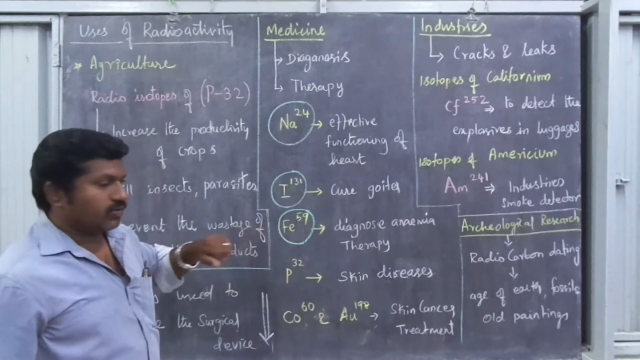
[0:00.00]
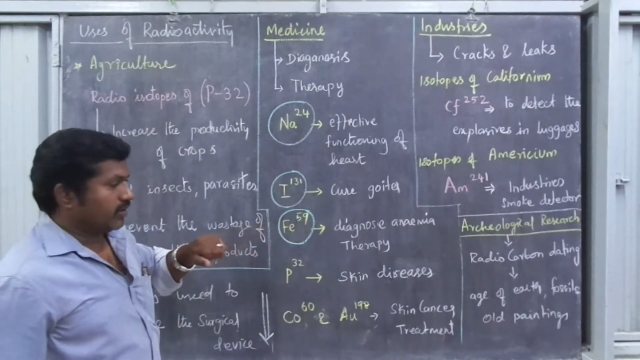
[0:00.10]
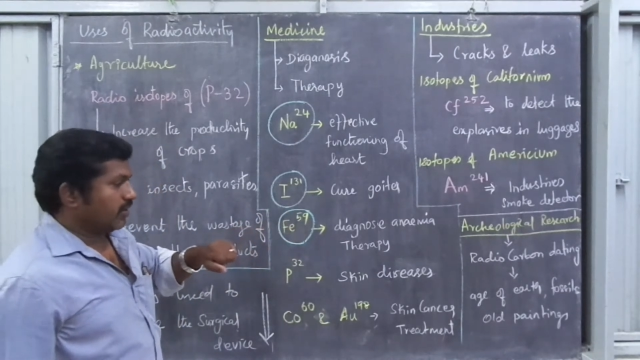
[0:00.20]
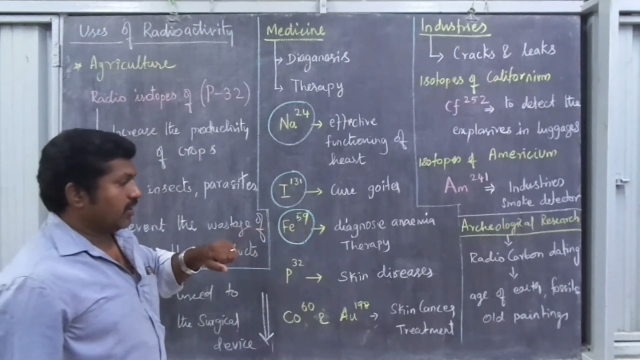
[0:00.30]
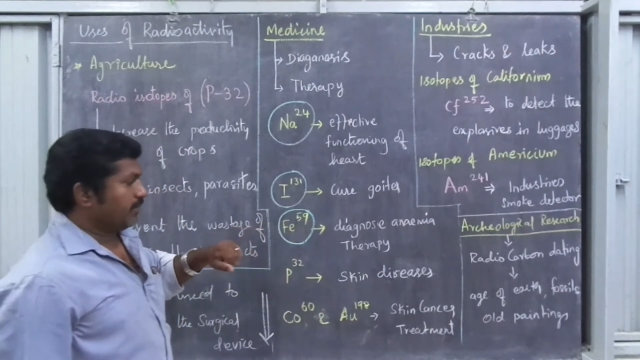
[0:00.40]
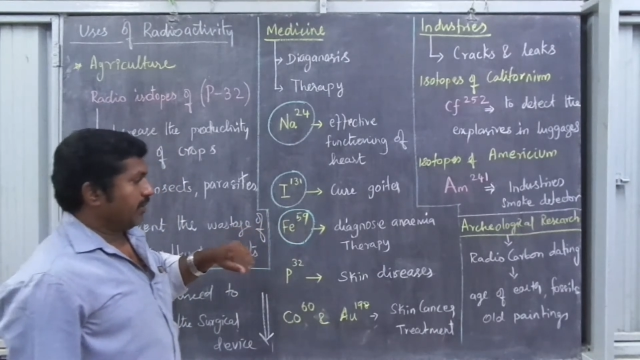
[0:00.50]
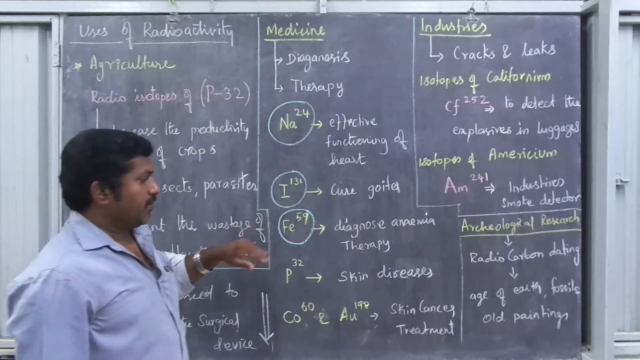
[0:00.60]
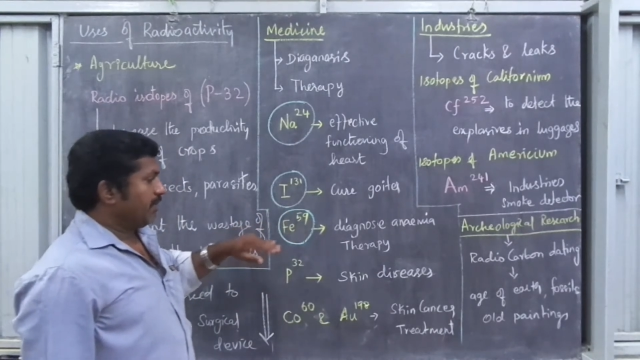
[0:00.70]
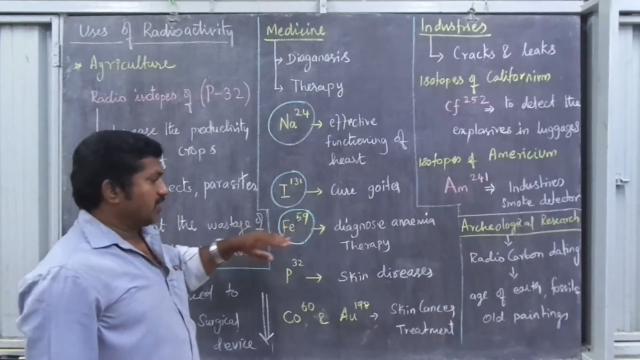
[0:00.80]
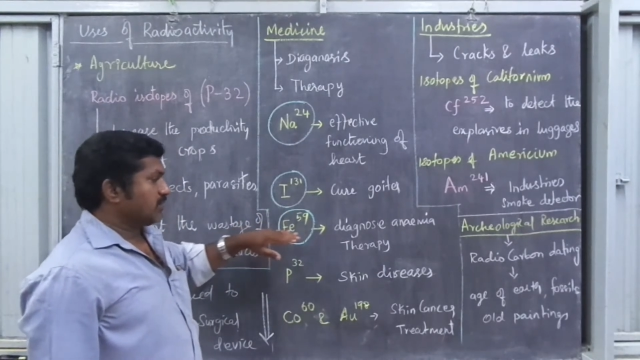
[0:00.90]
நான் சொல்கிறது
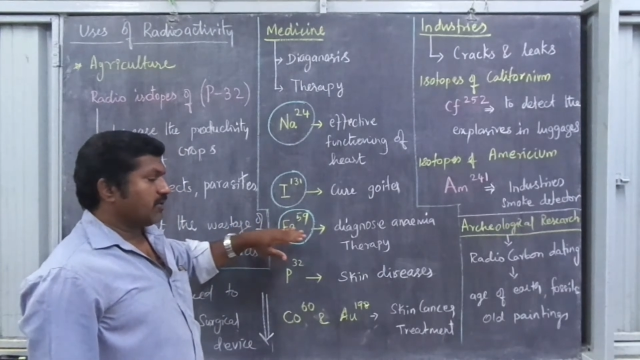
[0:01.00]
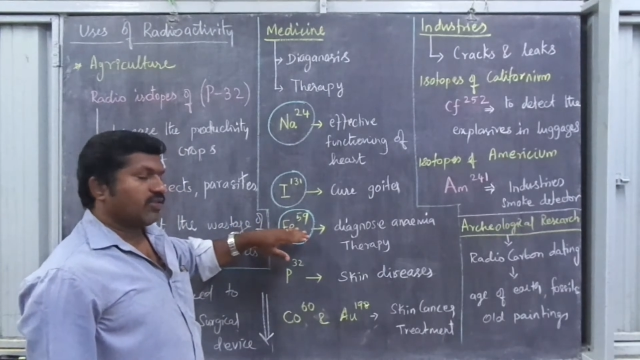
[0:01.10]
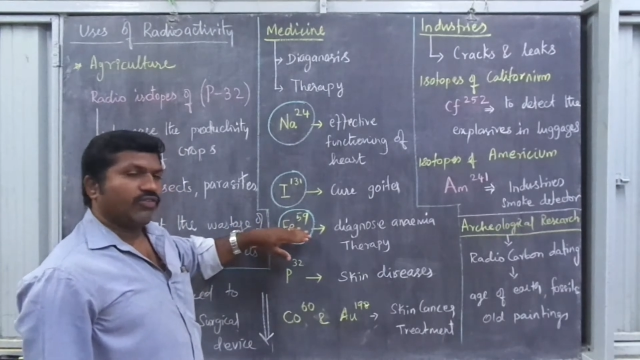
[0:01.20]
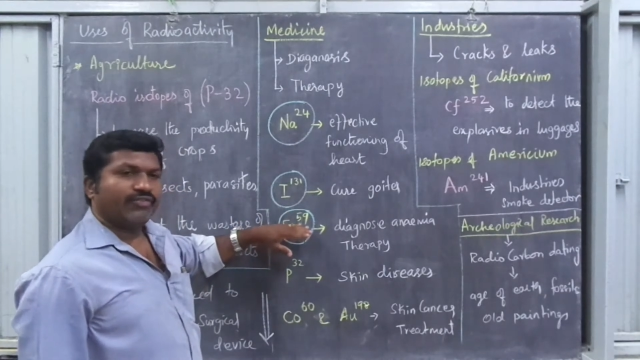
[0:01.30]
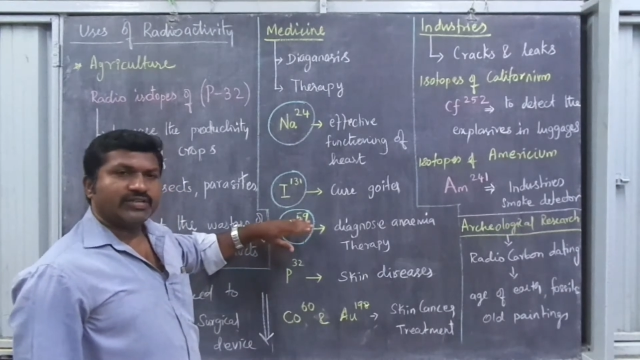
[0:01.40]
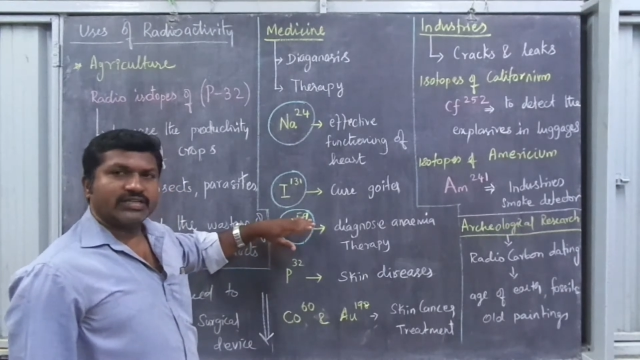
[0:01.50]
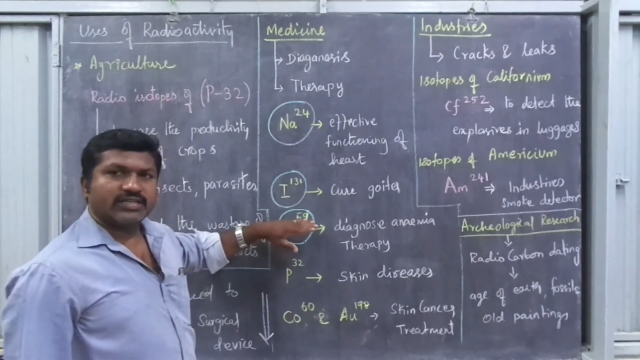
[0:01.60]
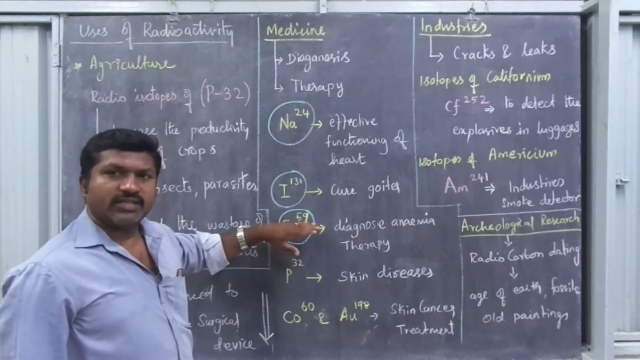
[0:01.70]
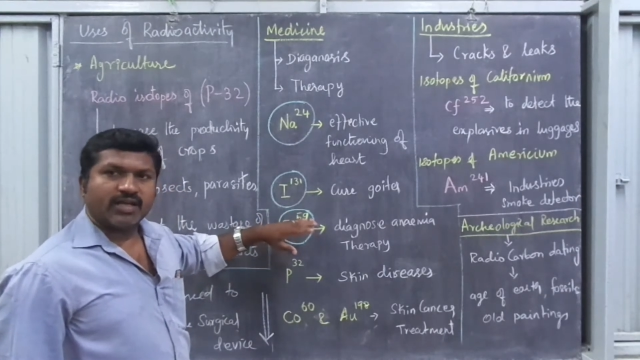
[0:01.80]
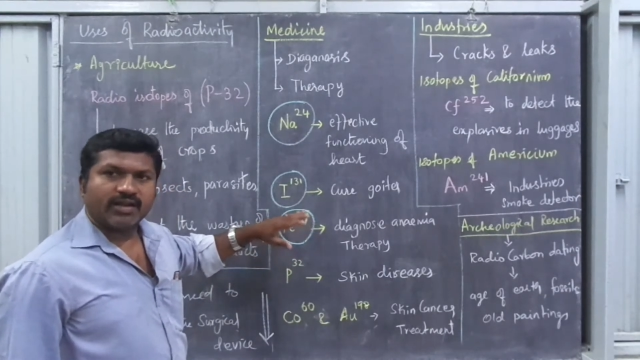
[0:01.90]
எல்லாமே மாஸ் நம்பர் வந்து ஃபிஃப்டி
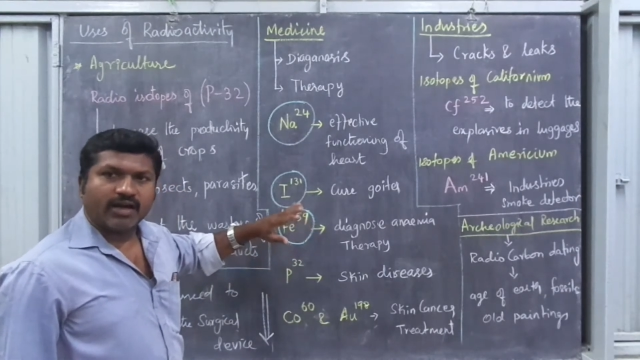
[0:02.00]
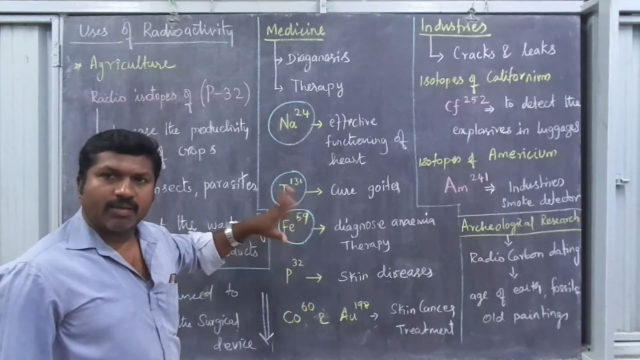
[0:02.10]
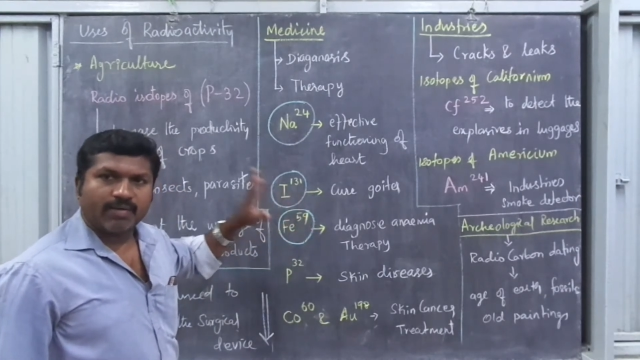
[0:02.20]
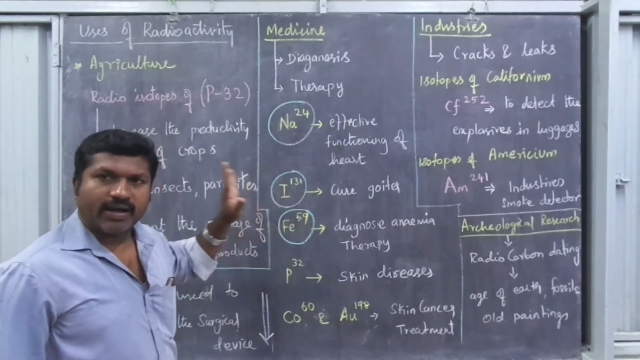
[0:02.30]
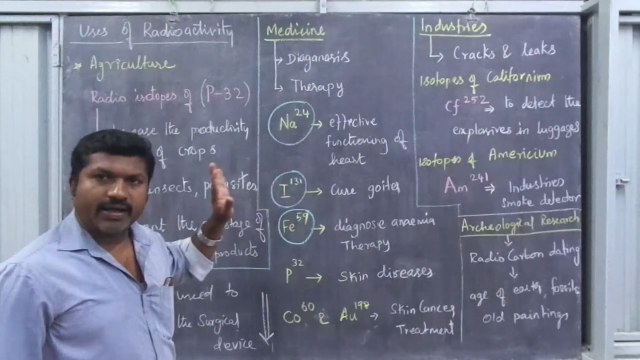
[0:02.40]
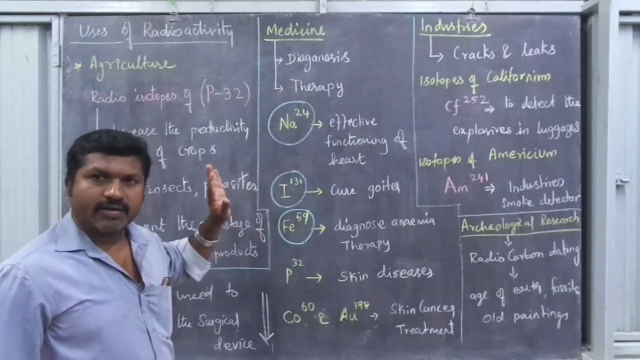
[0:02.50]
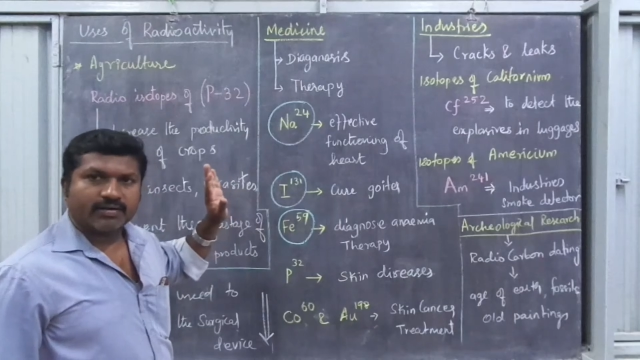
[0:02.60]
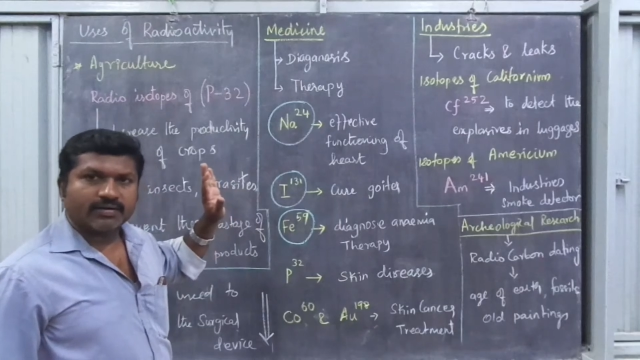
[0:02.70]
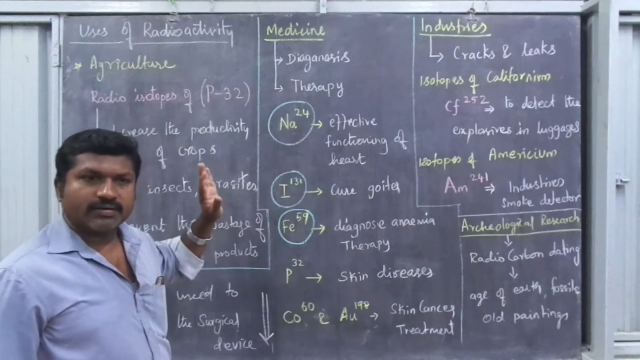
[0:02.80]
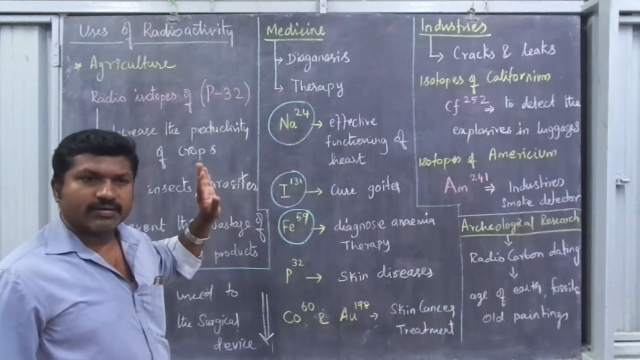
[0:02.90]
சிக்ஸ் இருந்தால் நார்மல்
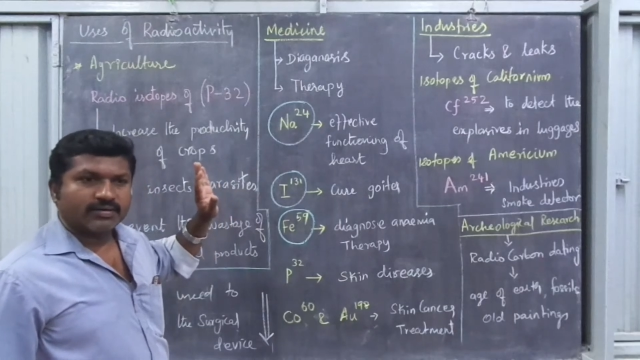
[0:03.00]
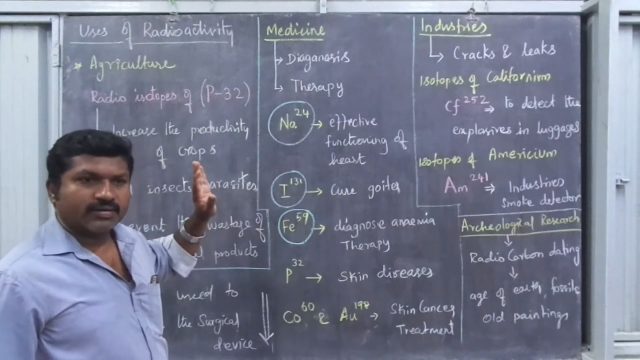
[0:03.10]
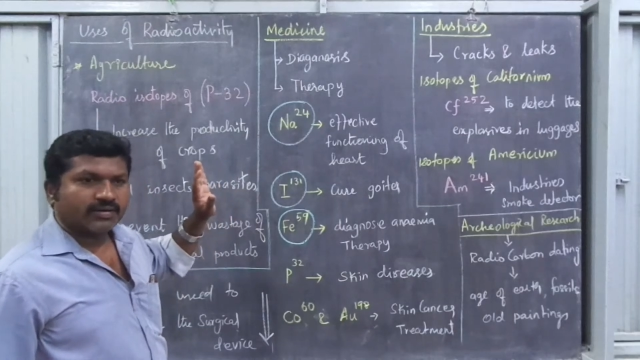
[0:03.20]
ஆயன்